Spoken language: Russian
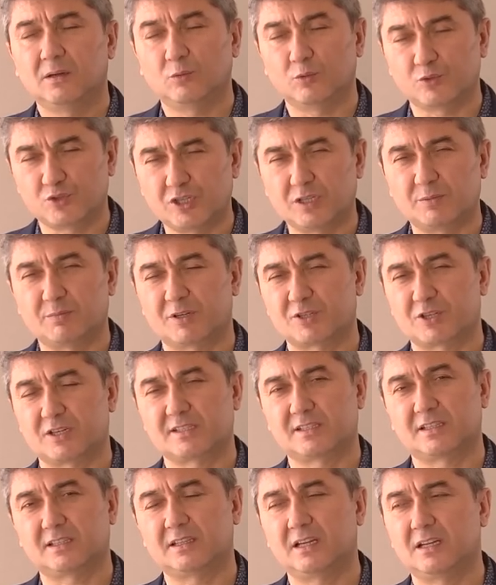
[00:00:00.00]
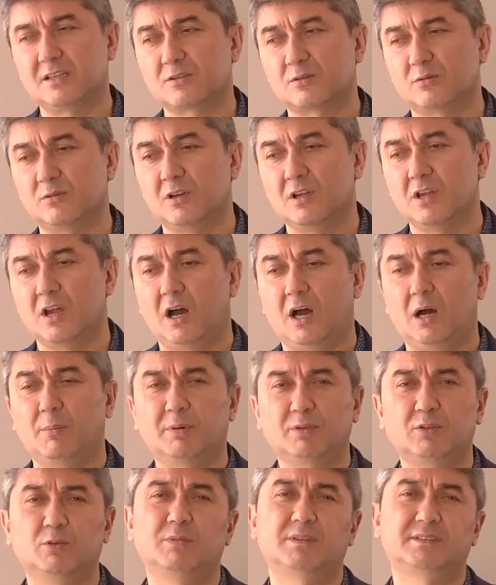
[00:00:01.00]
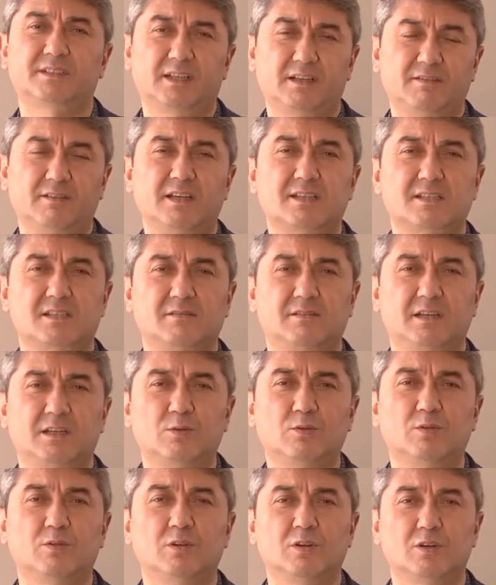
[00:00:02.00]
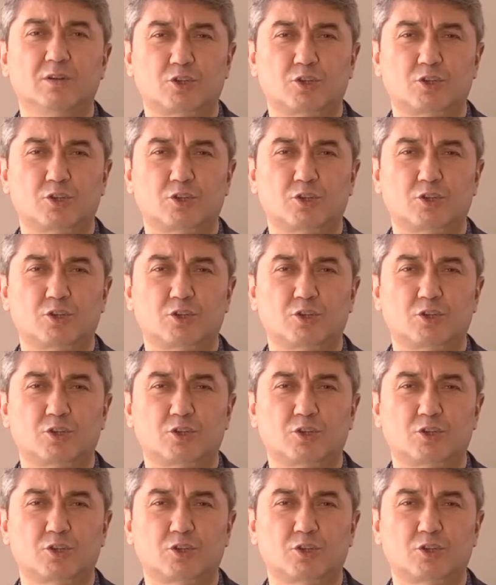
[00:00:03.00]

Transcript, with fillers: Учи, пожалуйста, танцу, а потом открывай свою